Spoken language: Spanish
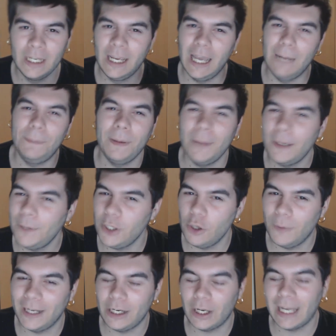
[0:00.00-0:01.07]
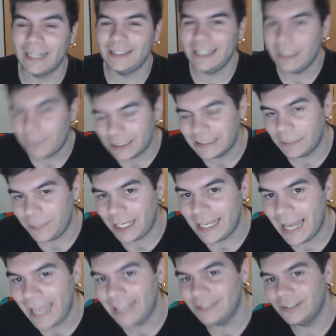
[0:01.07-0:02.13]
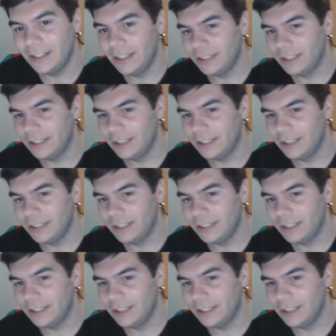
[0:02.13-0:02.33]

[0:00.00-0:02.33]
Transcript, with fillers: el primer vídeo de Mario Kart tiene más de 1000 likes,